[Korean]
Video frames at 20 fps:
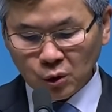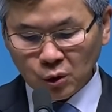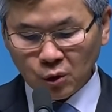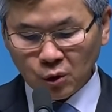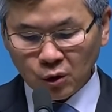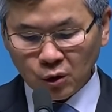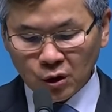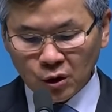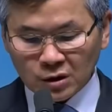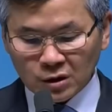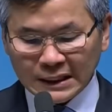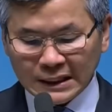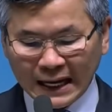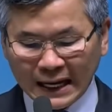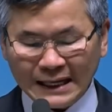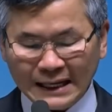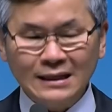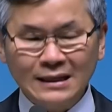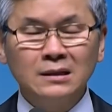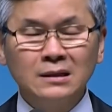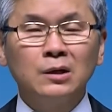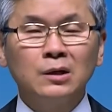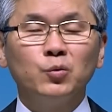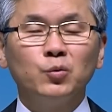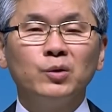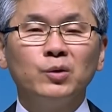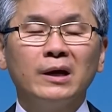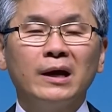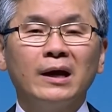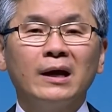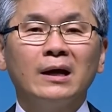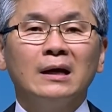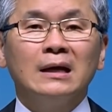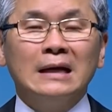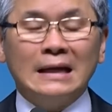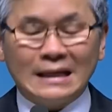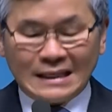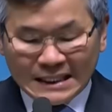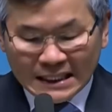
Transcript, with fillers: 또 타인을 위해